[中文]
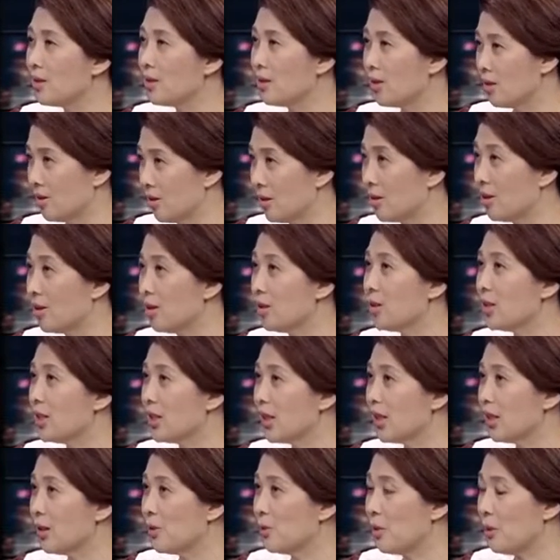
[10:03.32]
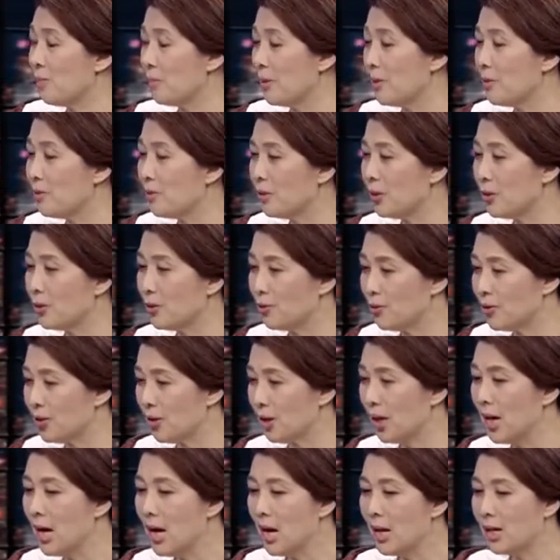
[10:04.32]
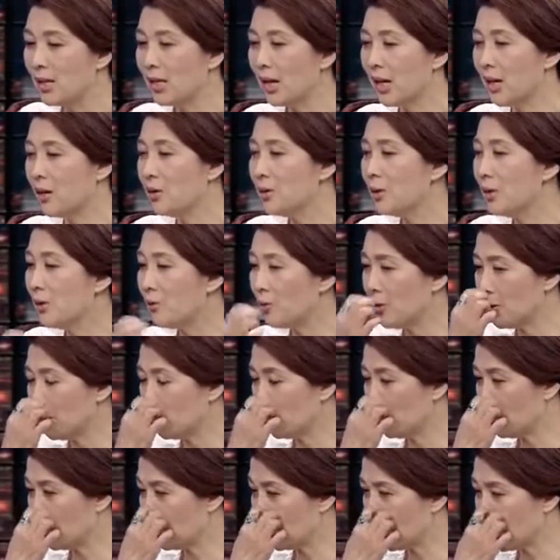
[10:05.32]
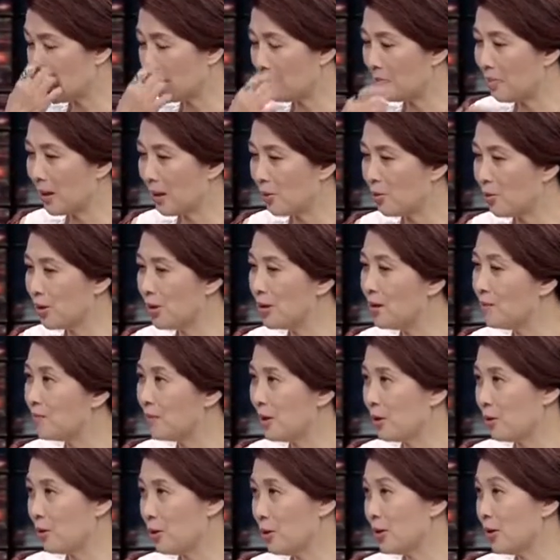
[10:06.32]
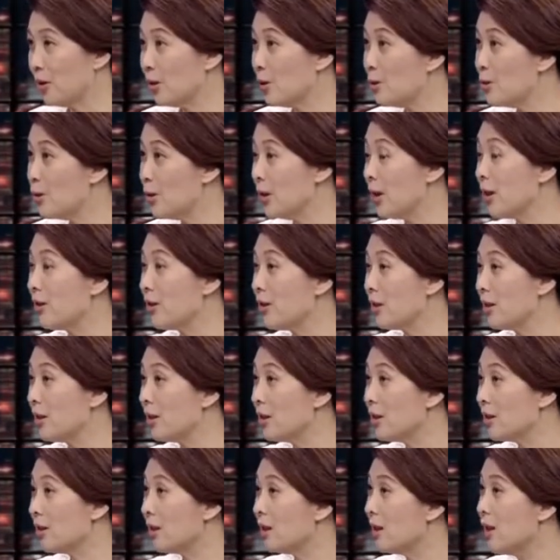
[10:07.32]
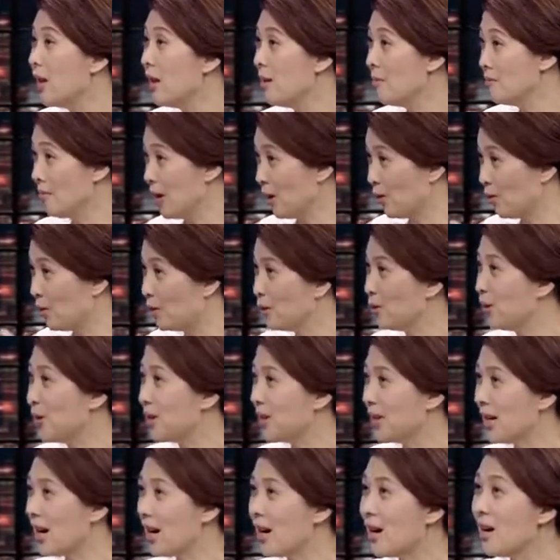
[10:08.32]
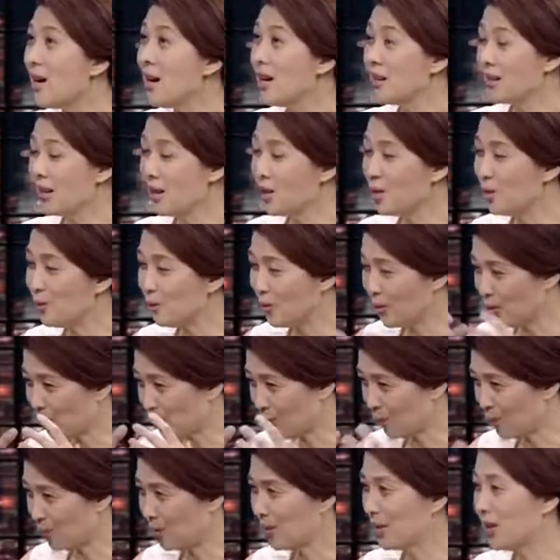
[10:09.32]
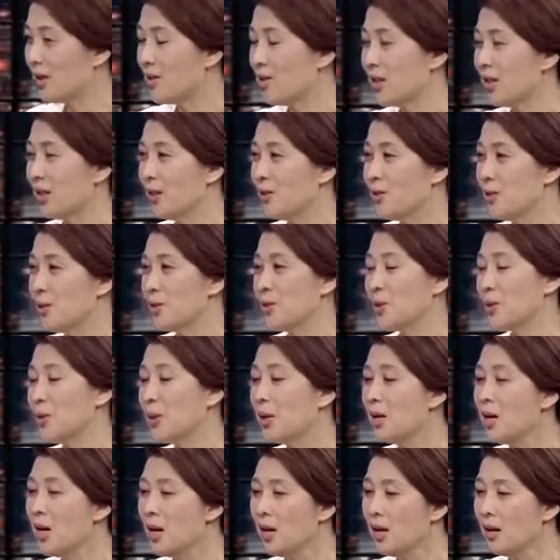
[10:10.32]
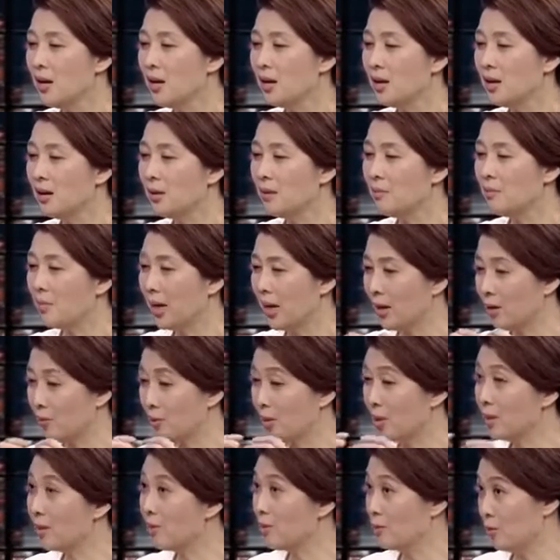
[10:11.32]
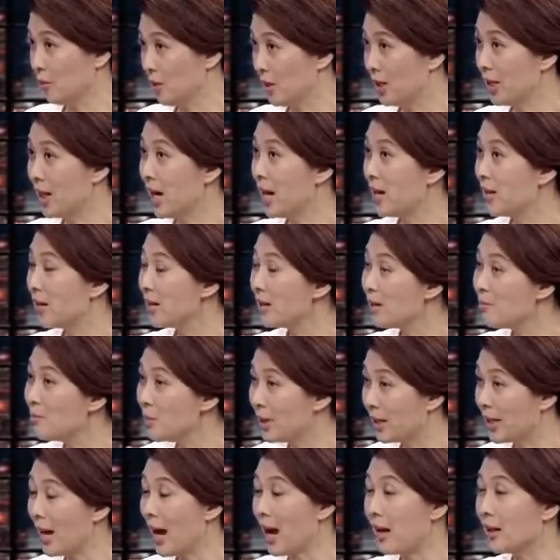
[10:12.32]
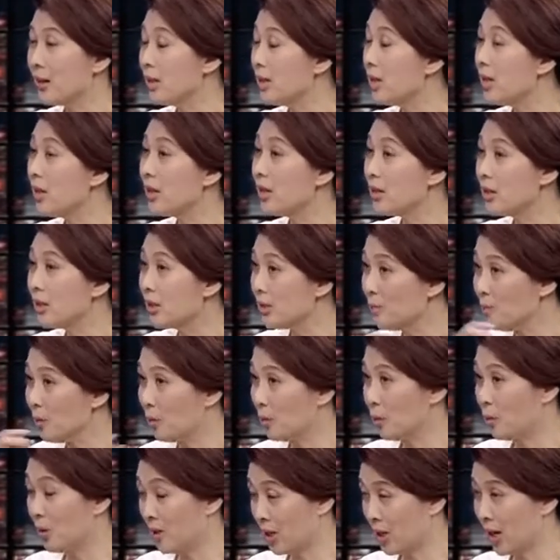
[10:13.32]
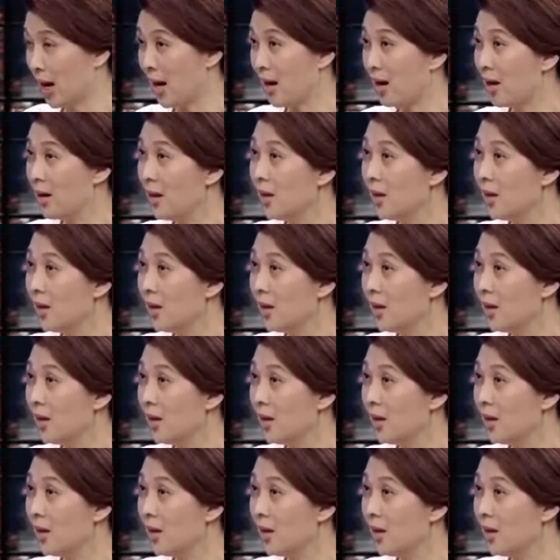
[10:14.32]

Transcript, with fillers: 是是这个，我包括就是前一段我就是在美国的一个笔会上遇到一个美国作家，当时我就说到这个，我说。呃，美国这个国债这么大，借了这么多债，